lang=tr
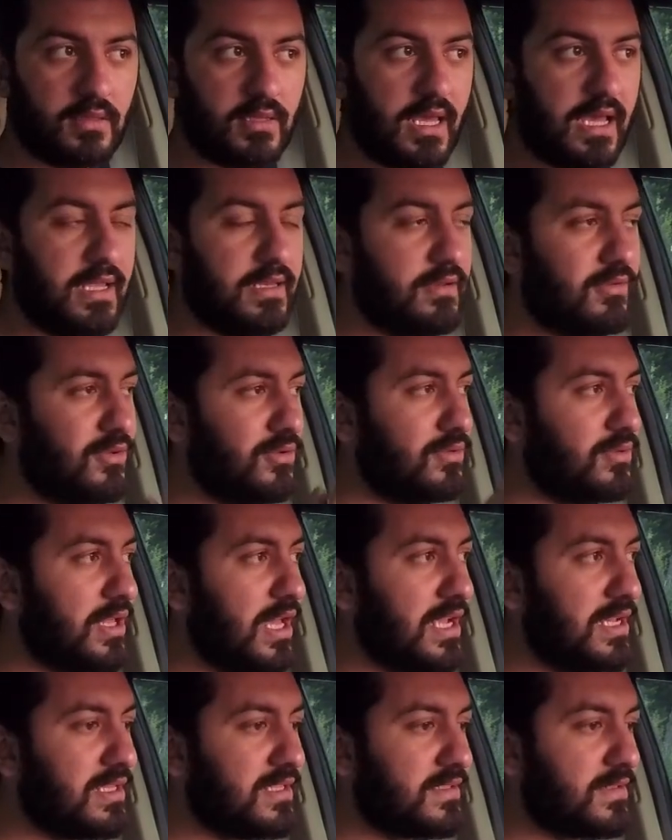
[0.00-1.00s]
Yani onun
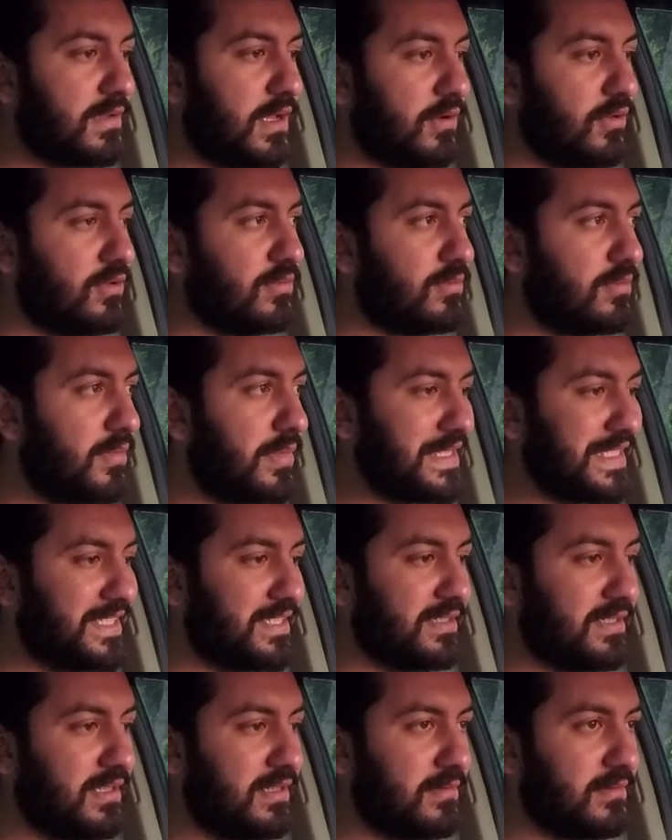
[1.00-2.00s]
dergisi var. Onun
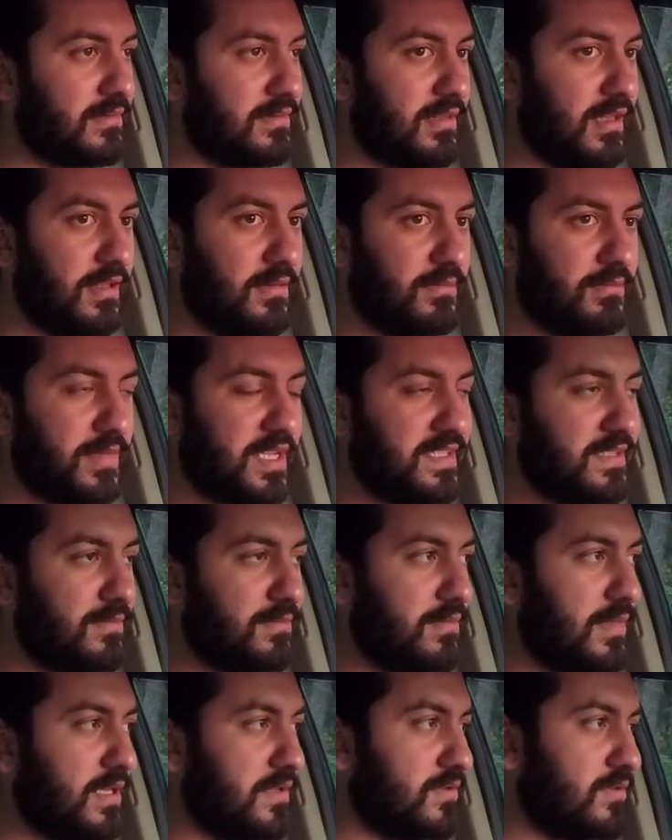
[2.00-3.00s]
basından
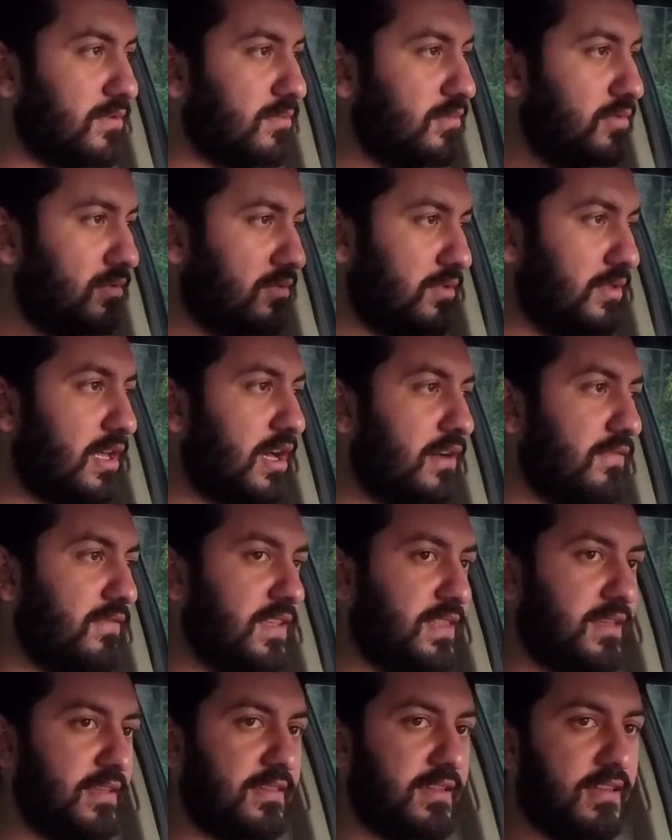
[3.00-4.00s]
basın mensubu.
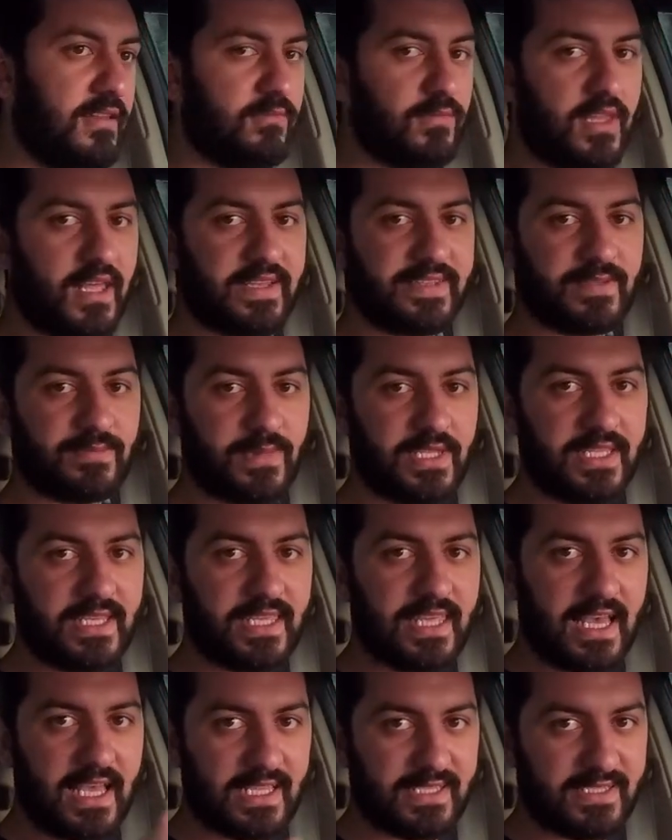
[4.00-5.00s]
Davet edelim lansmana
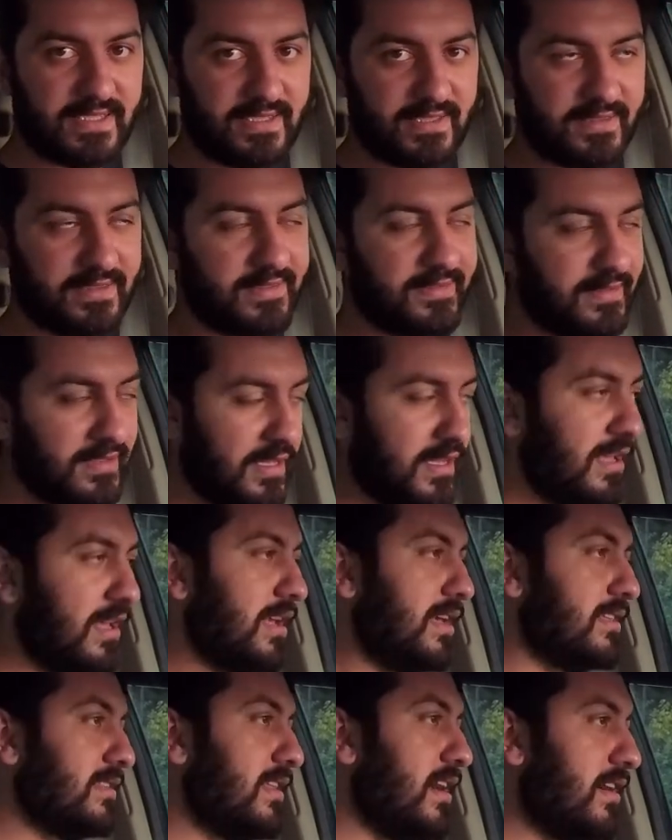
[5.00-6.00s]
gelsin.
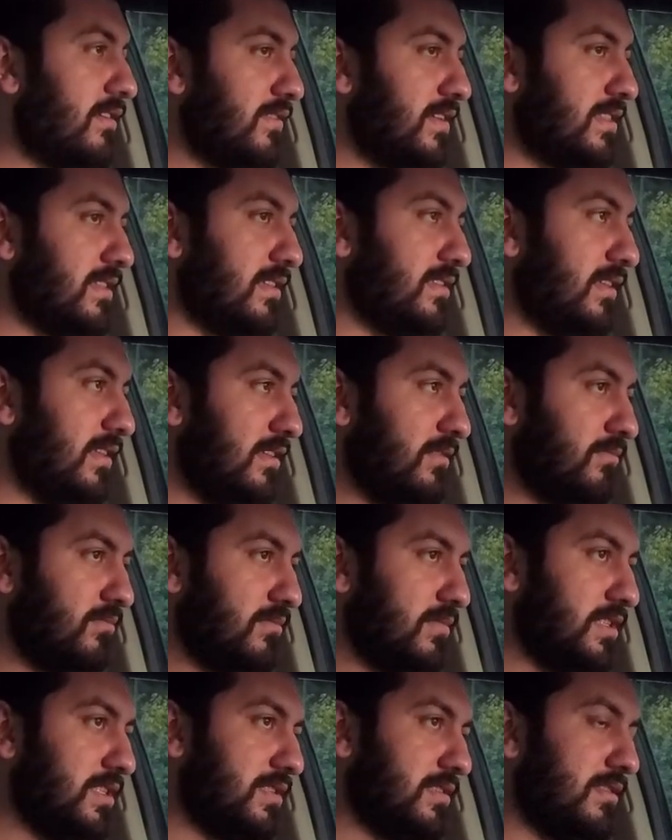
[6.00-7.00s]
Davet edelim
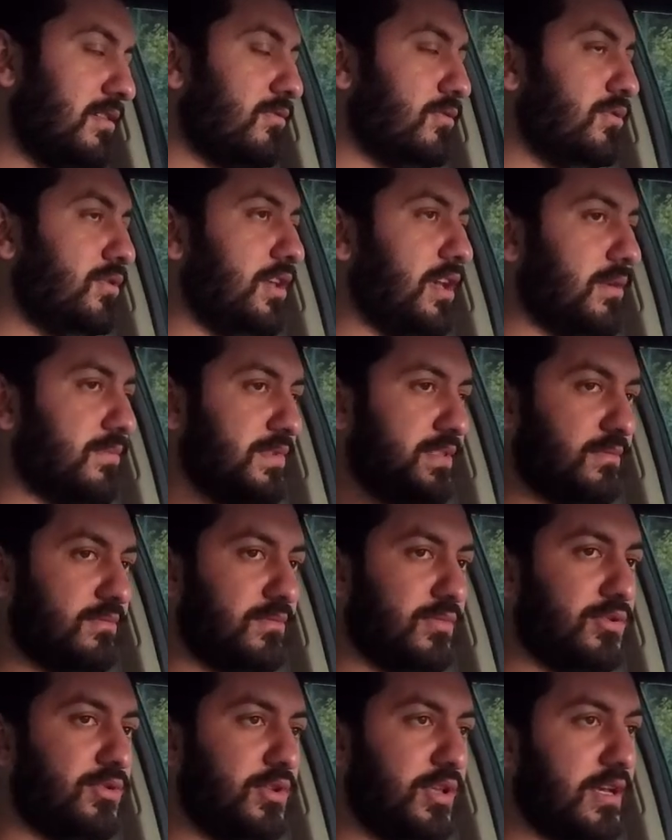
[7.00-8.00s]
işte onu
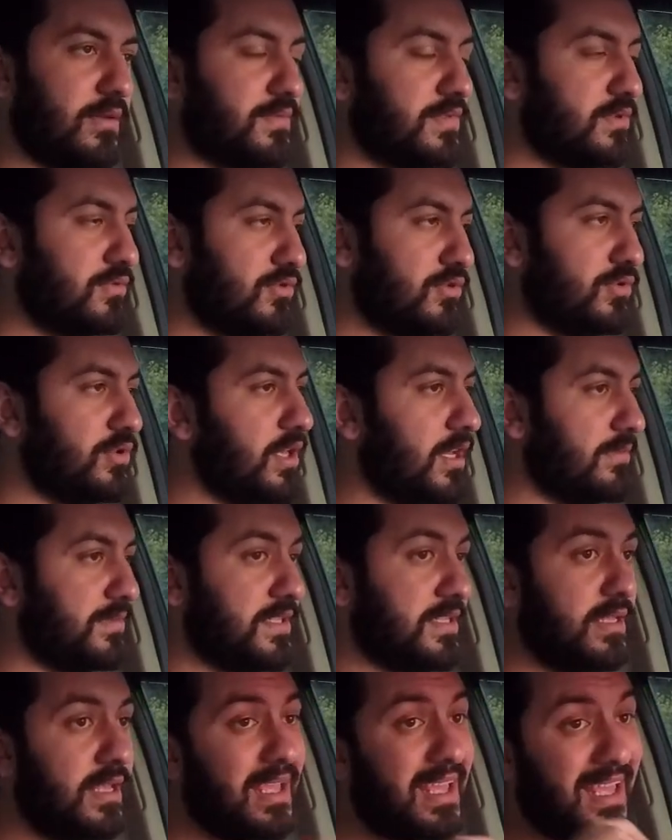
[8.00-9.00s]
yapsın, bunu yapsın, şunu
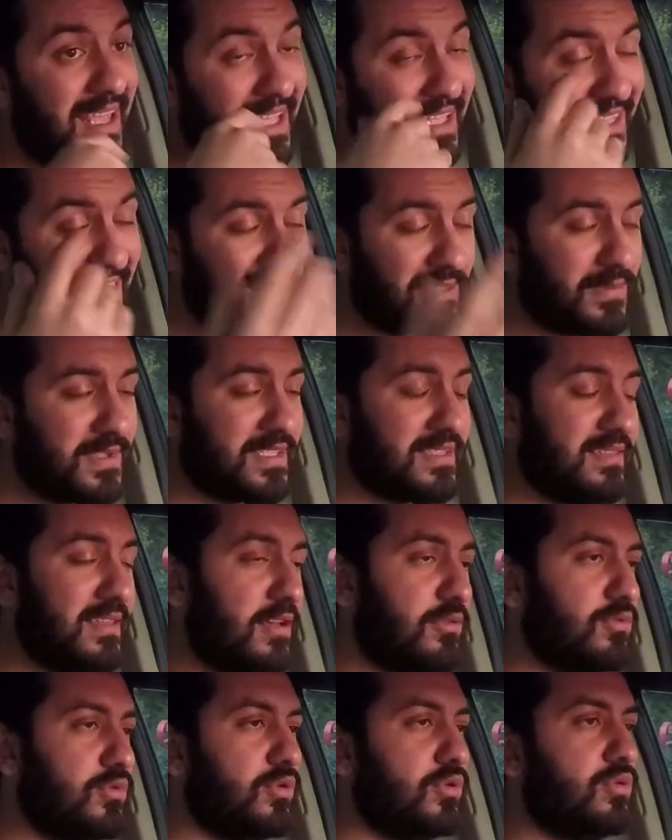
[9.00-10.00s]
yapsın
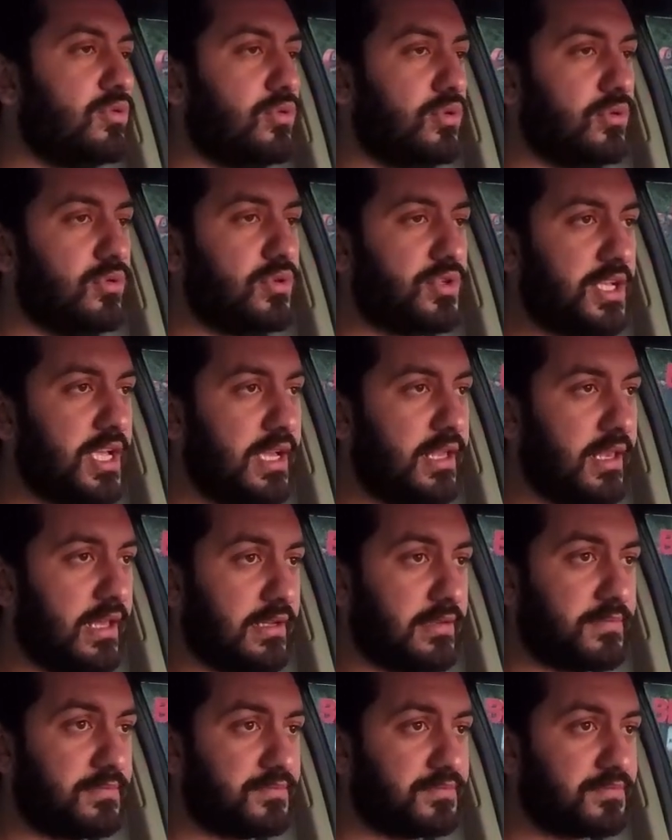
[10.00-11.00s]
gibisinden türlü türlü
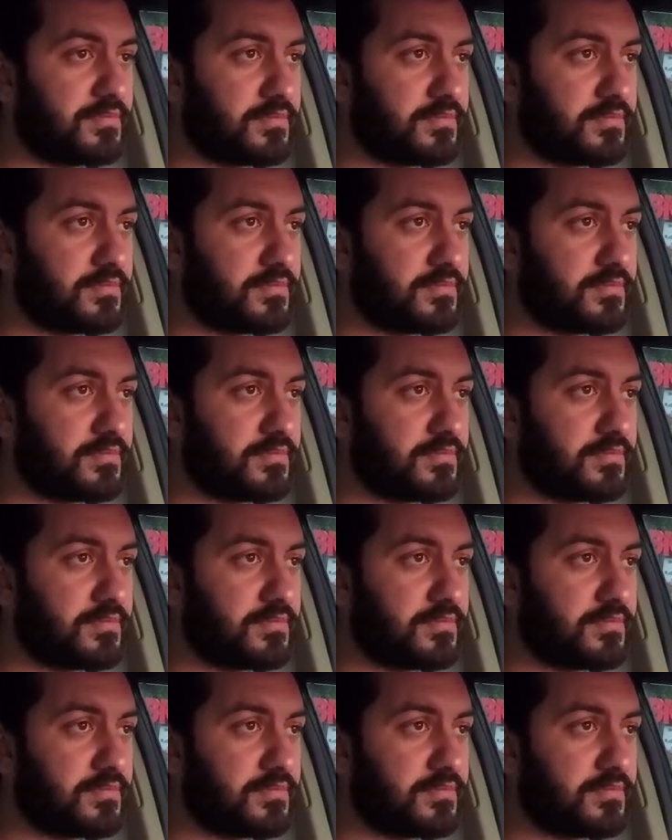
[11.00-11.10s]
şeyler.